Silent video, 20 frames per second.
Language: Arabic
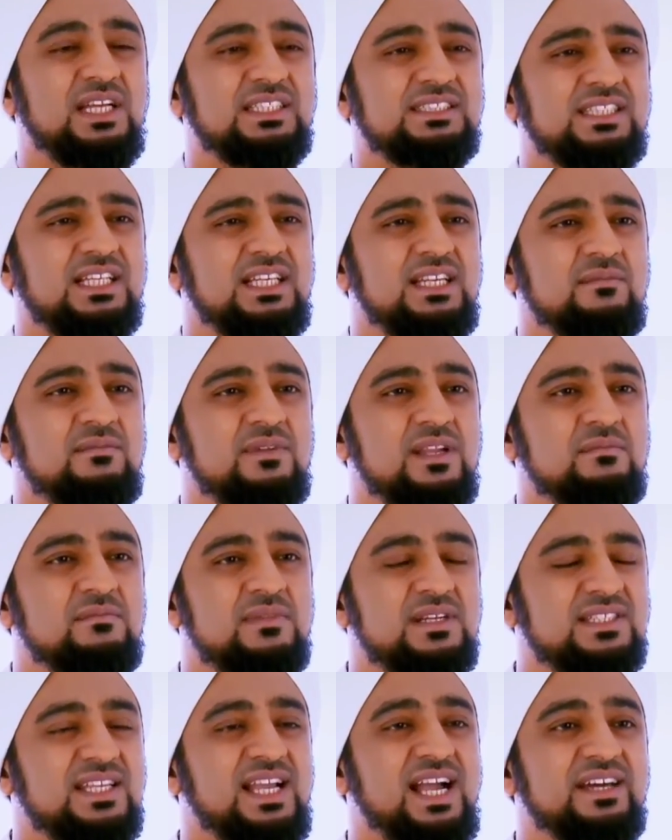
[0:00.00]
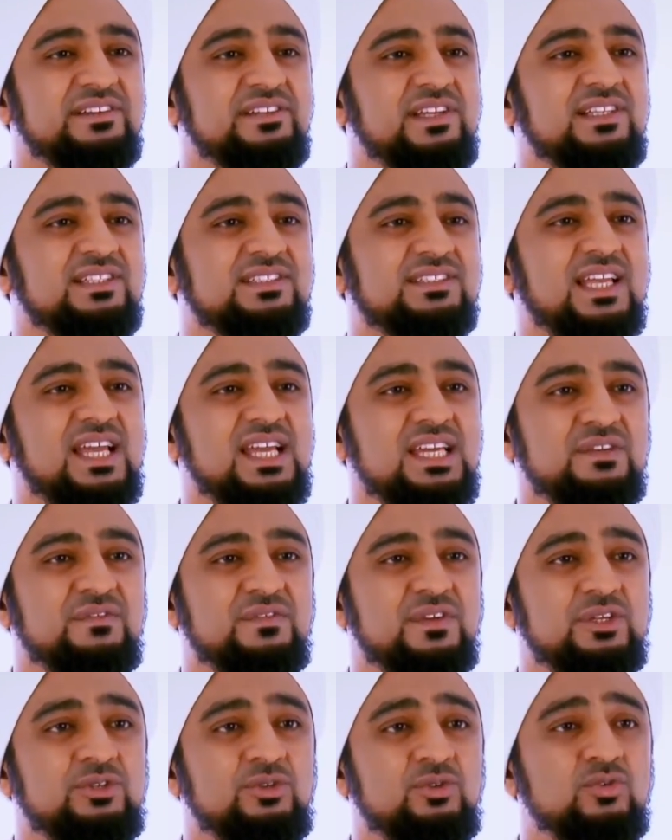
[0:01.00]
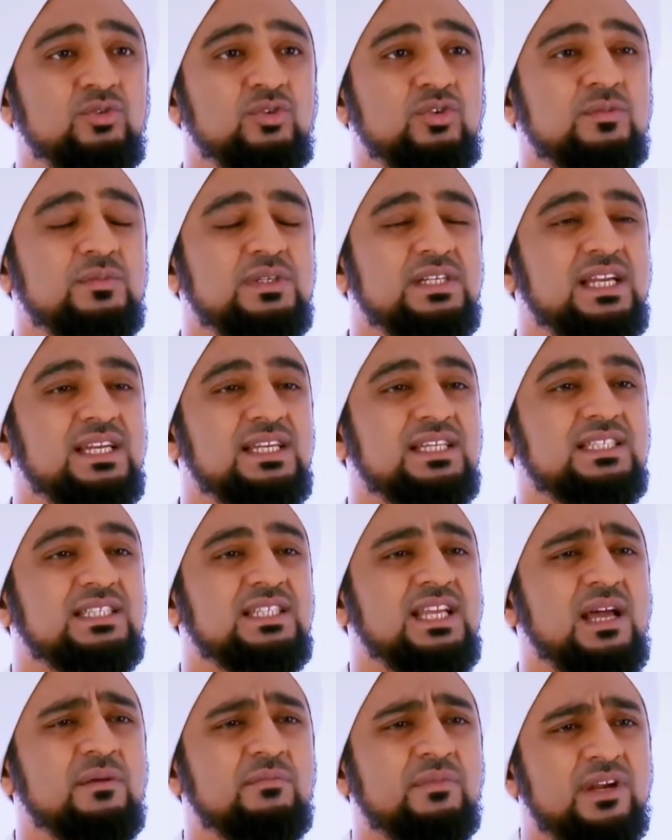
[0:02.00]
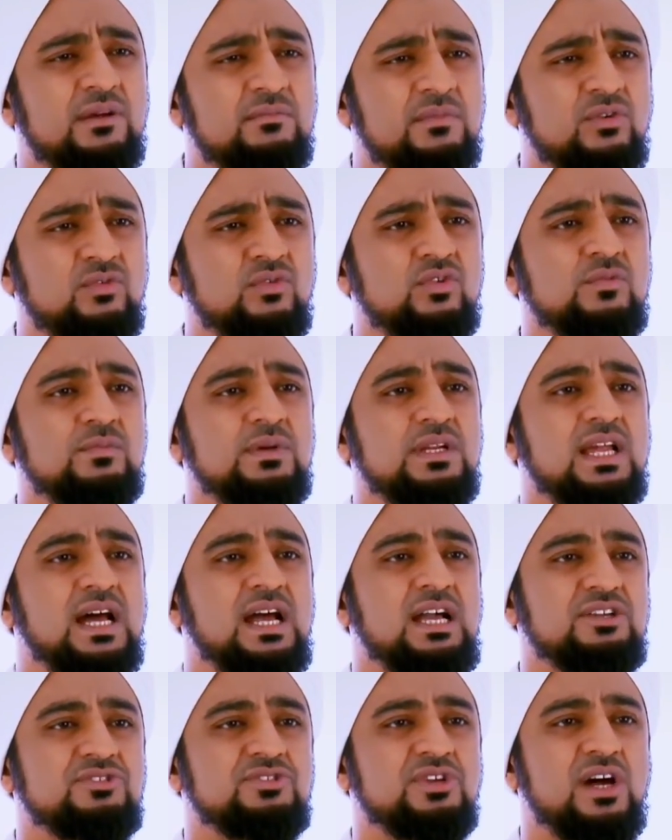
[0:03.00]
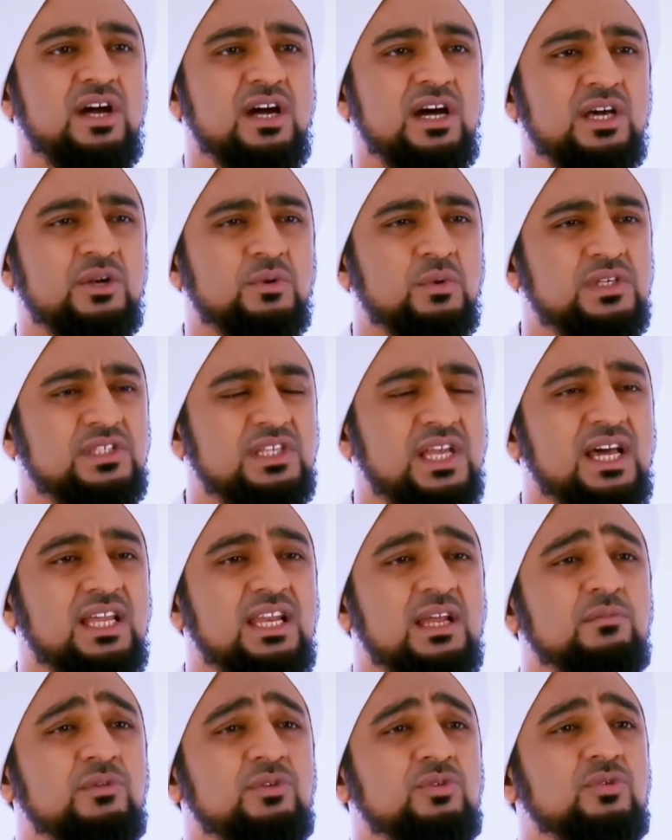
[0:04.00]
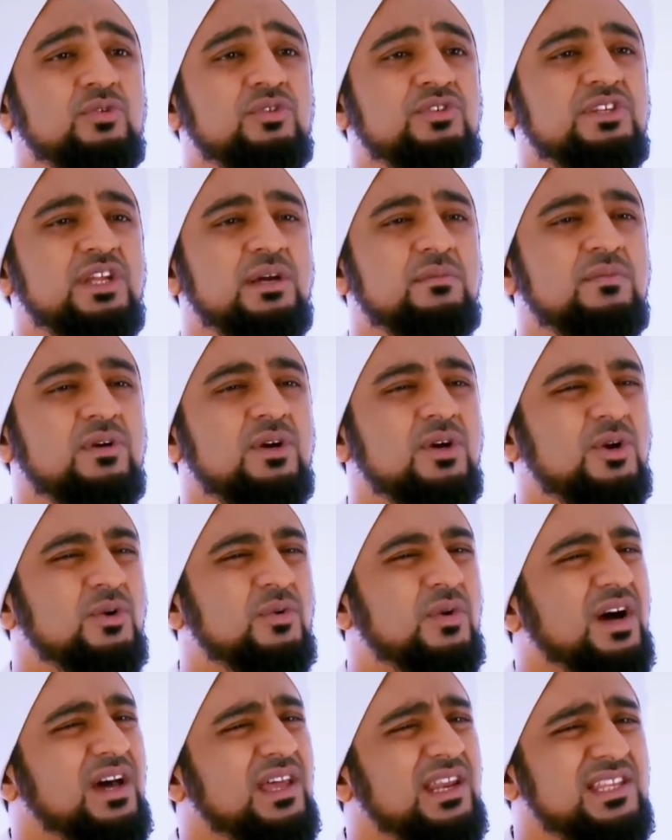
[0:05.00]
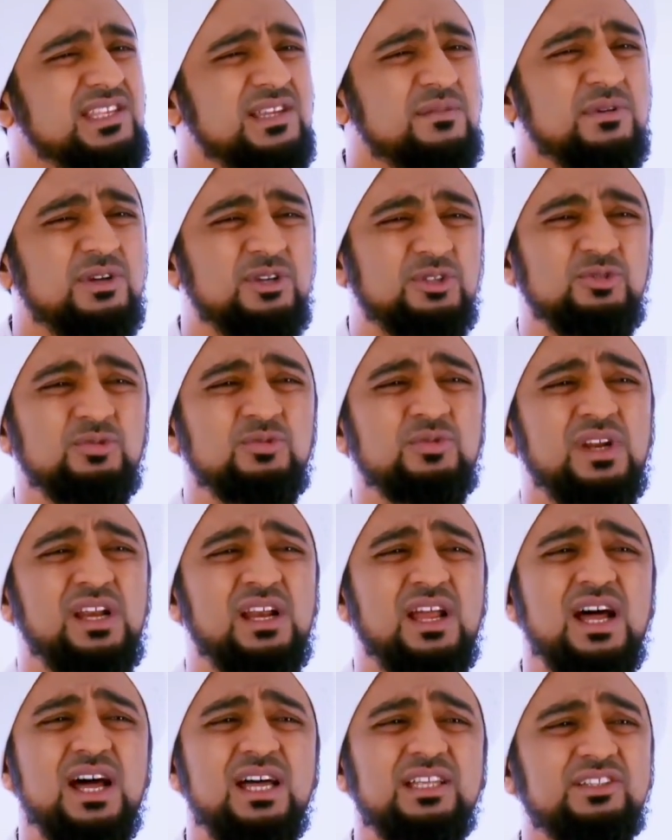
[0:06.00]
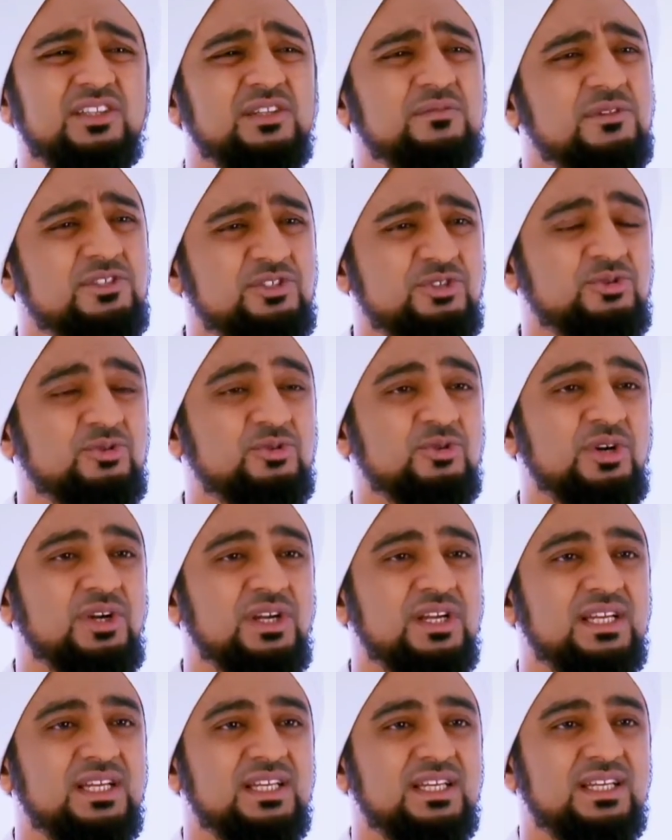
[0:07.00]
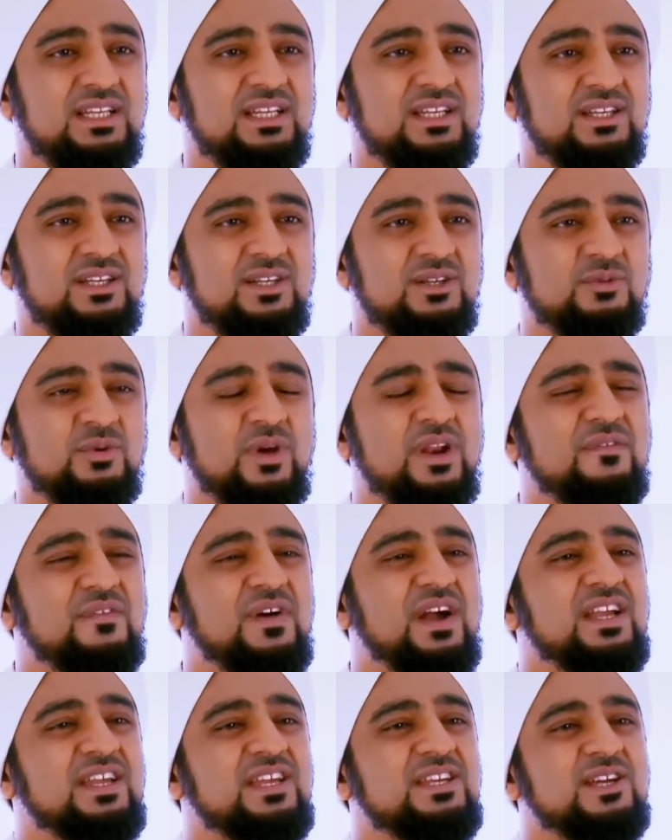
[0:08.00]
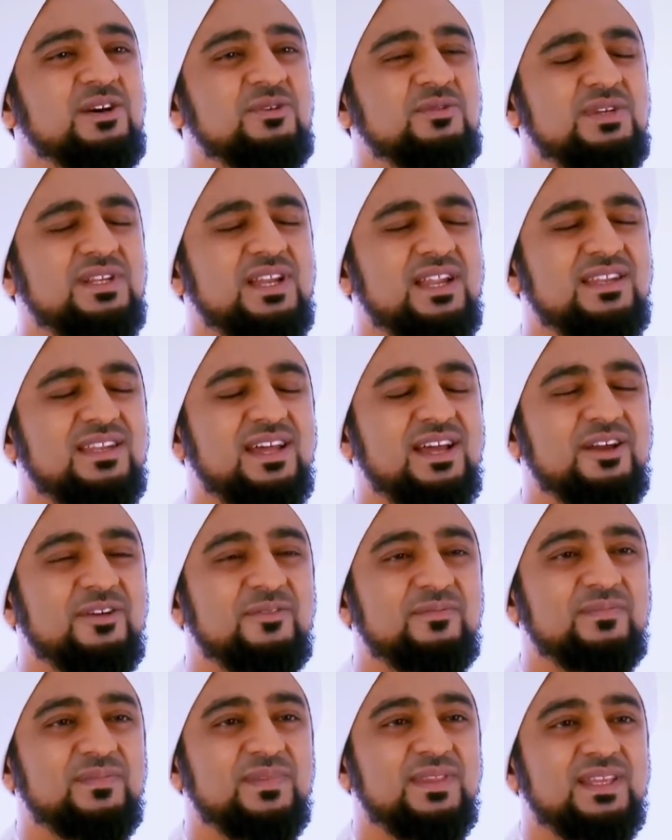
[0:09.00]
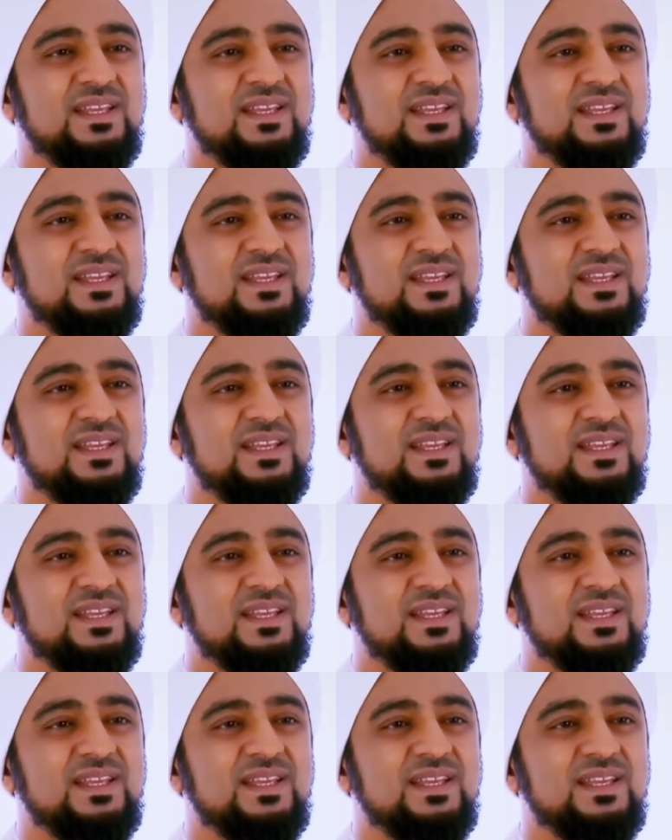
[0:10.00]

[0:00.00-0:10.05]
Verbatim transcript: الله عليه وسلم لما صعد للطائف يدعوهم إلى الإسلام رموه بالأحجار وسال منه الدم وخرج مكسور الخاطر مجروح ورفع يده إلى الله